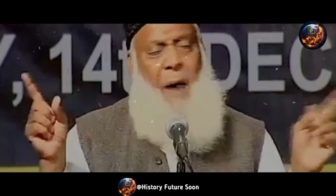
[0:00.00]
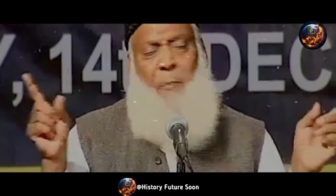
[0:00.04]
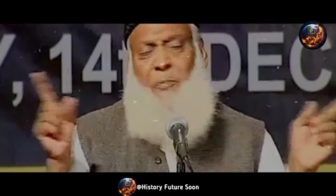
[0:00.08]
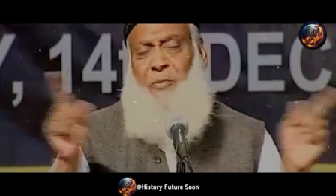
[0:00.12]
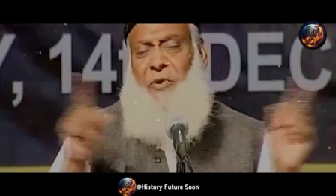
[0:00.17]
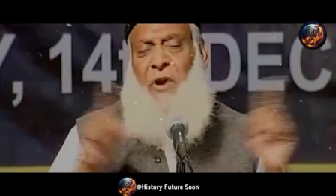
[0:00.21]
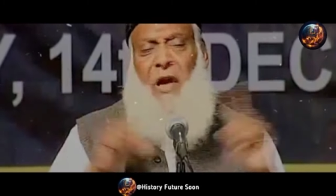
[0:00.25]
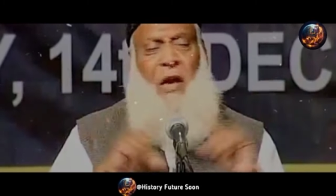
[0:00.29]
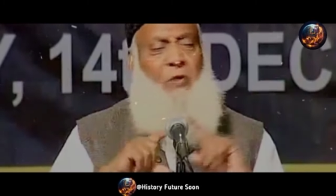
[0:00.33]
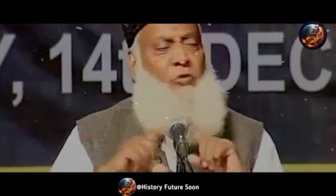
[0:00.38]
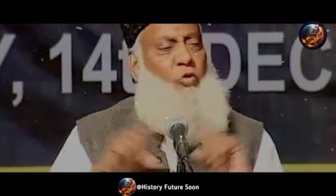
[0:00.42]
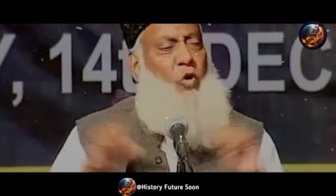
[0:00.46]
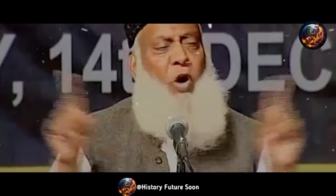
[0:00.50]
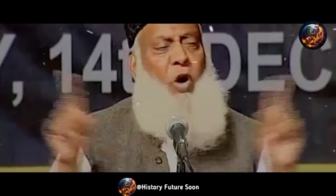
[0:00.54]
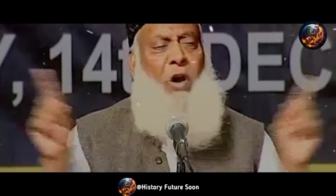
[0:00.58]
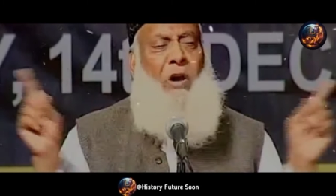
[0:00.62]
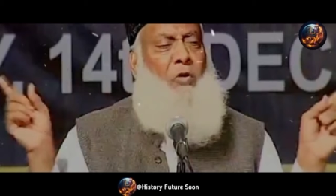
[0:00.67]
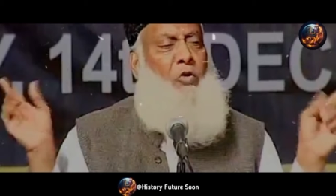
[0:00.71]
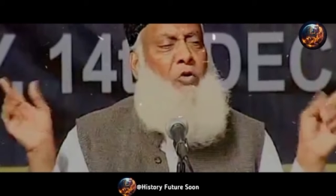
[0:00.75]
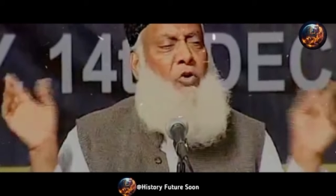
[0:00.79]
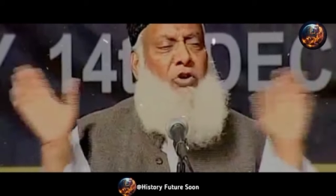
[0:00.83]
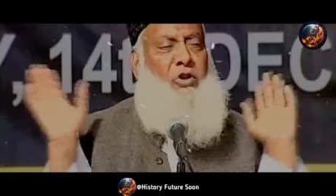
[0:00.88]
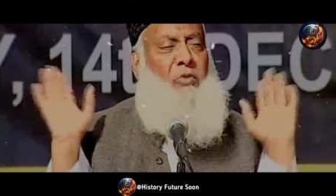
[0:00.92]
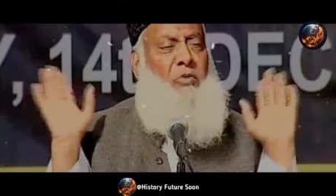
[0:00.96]
आपके
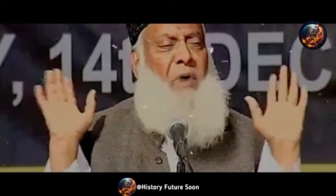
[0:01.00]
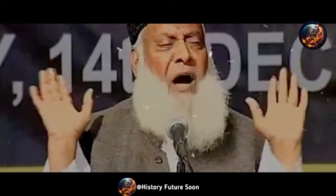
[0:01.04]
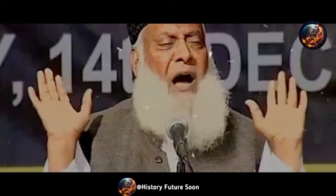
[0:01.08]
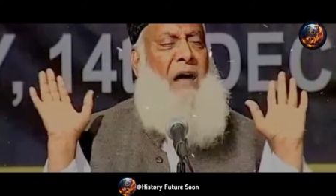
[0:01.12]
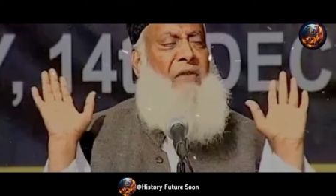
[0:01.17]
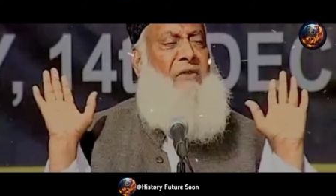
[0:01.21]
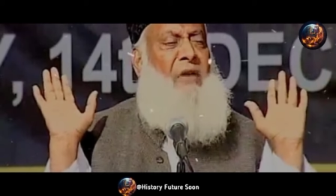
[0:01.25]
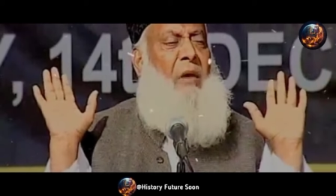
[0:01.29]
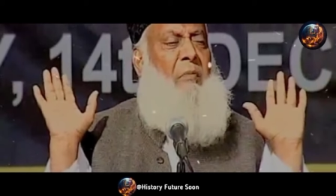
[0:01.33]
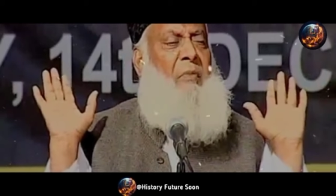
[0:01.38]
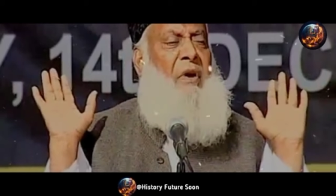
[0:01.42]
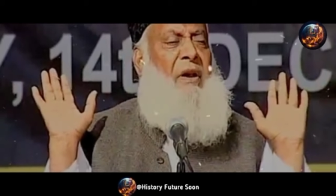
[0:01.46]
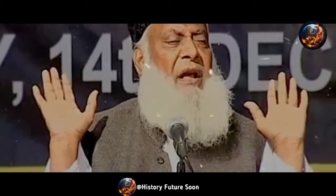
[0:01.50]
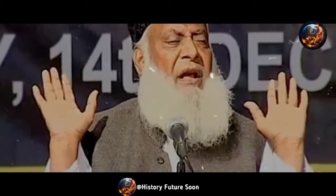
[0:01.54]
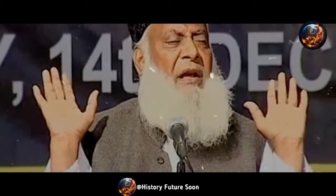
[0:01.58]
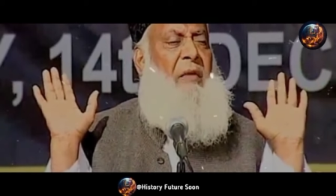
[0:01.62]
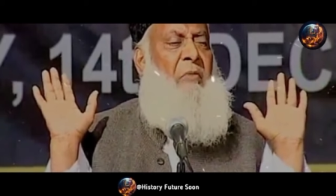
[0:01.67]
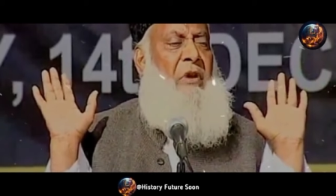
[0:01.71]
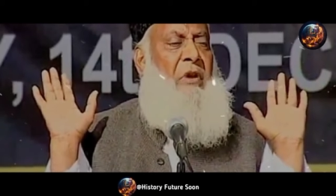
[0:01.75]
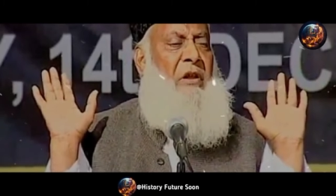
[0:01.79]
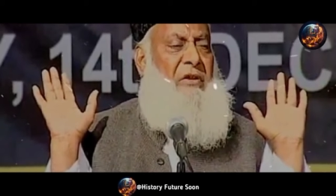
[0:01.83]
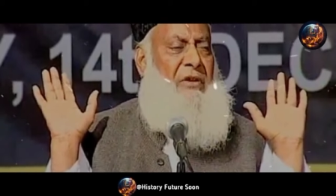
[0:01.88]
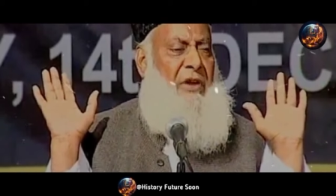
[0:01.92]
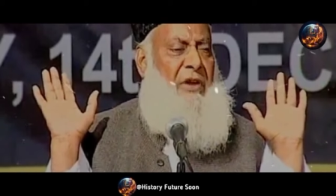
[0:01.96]
कोई खुदबात
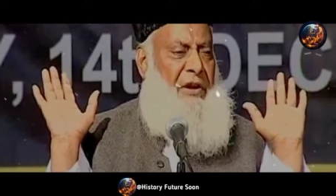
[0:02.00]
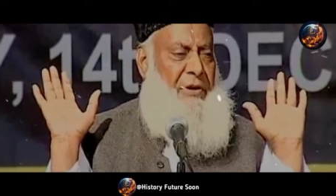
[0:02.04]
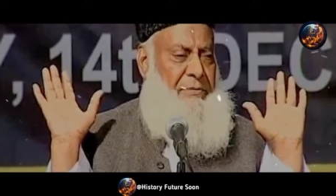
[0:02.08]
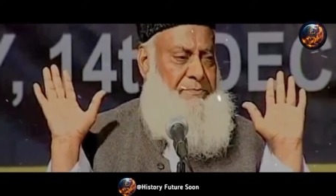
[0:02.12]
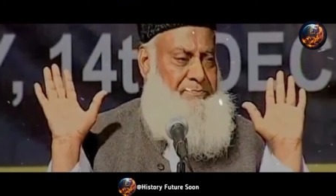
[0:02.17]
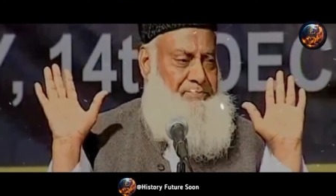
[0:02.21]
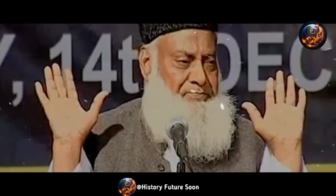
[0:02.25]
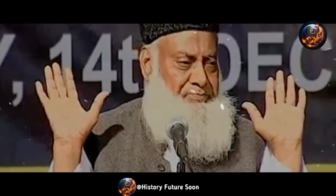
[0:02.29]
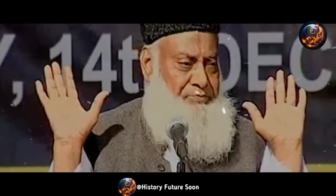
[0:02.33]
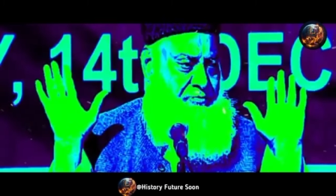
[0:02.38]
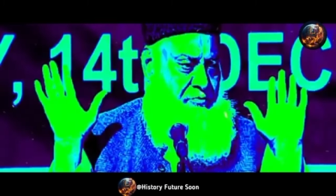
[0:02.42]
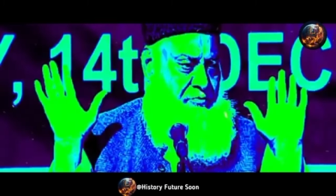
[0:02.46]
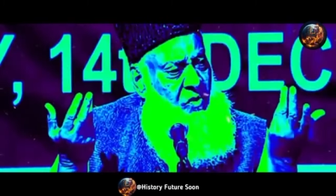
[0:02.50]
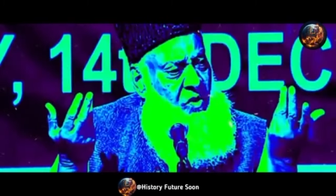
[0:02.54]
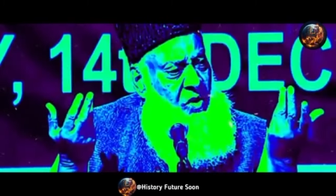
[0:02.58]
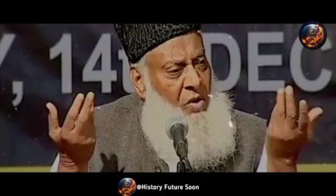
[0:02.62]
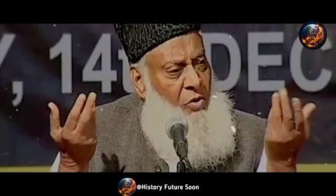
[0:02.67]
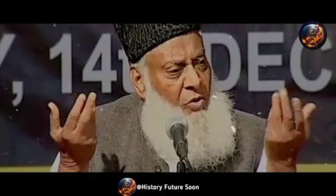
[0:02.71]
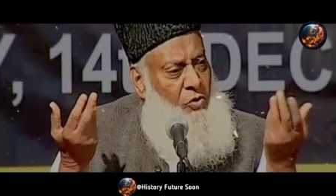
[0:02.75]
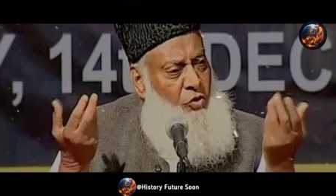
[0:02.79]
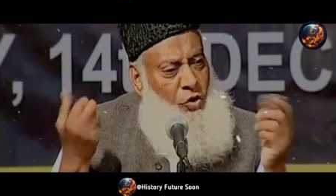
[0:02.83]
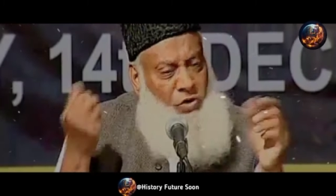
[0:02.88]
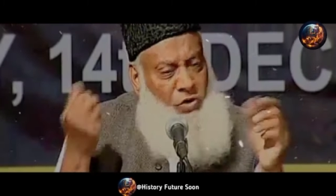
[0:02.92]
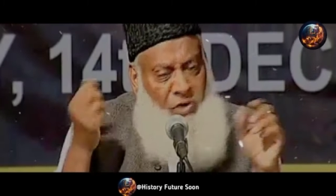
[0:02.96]
हमें नहीं मिलते
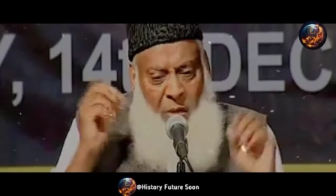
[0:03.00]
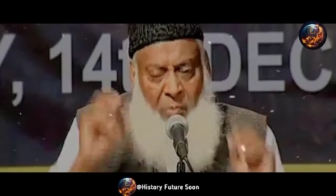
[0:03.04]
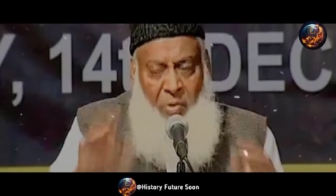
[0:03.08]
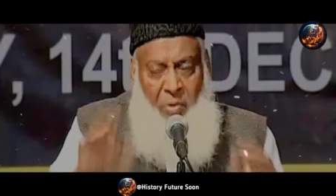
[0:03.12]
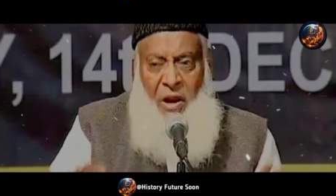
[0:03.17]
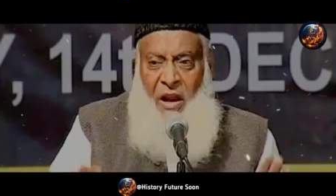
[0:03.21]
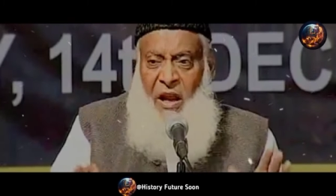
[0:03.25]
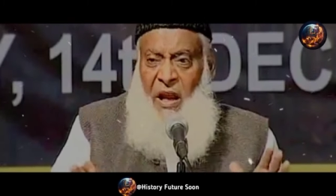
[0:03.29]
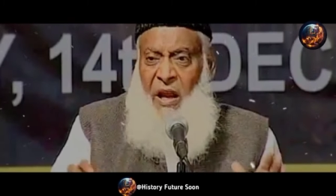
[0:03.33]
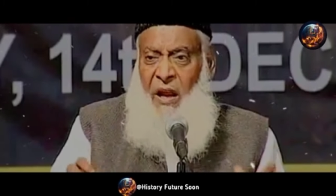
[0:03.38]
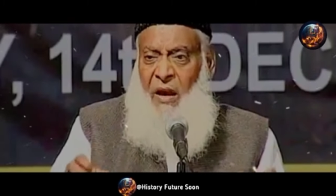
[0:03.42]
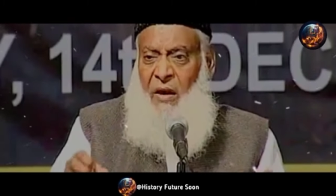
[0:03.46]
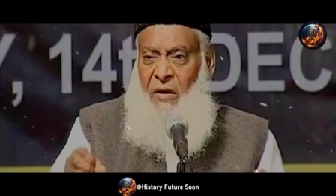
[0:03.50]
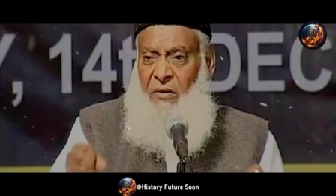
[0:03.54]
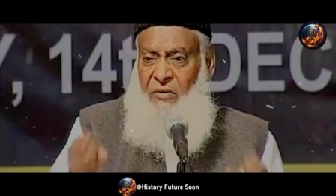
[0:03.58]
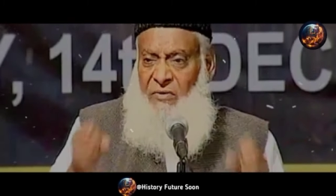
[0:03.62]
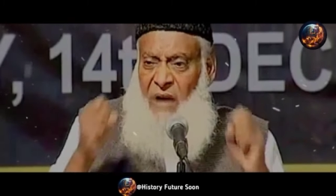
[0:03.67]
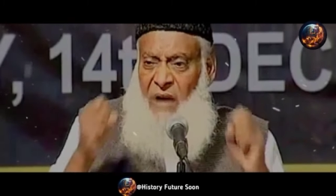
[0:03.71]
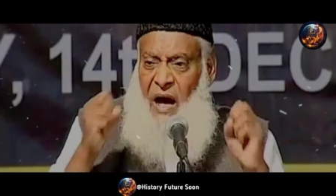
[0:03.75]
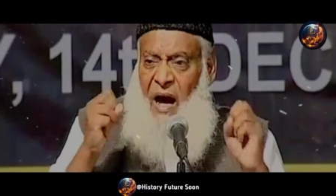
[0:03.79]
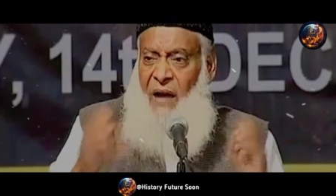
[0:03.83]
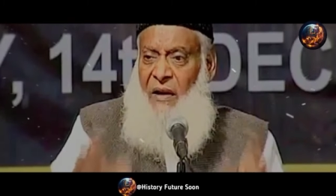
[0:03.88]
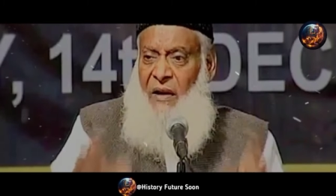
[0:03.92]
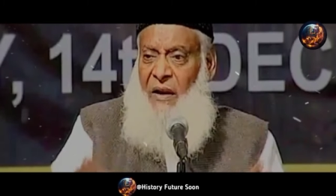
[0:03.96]
तो
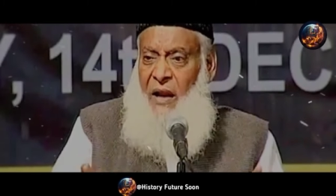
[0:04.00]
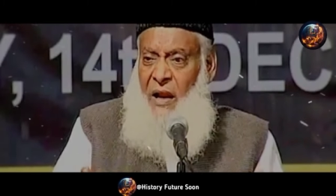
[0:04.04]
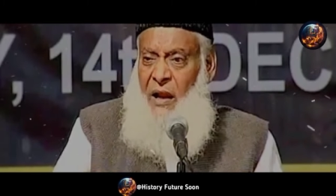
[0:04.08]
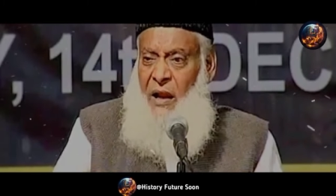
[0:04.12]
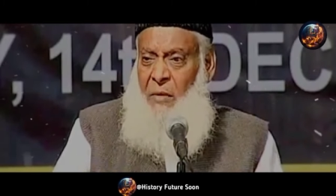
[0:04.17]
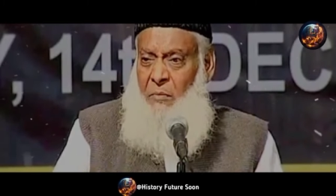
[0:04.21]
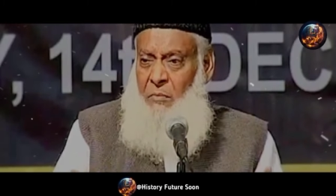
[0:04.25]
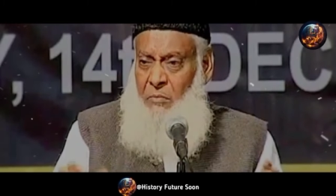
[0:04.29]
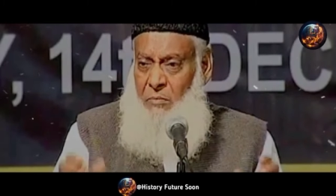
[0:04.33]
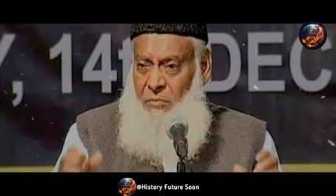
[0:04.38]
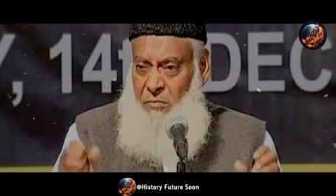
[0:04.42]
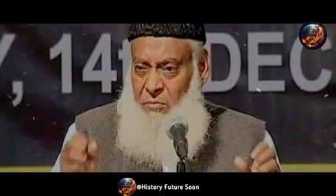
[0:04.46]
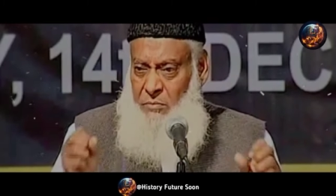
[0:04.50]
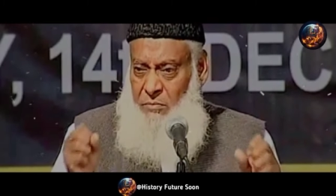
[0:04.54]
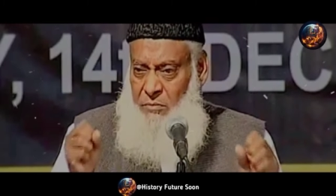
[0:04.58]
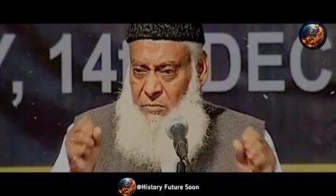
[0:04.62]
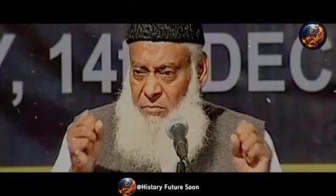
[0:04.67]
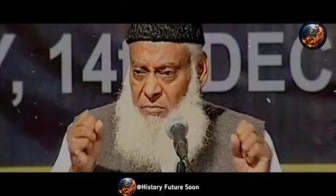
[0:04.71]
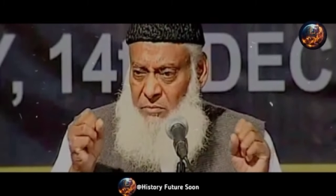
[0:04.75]
तबलीग तालीम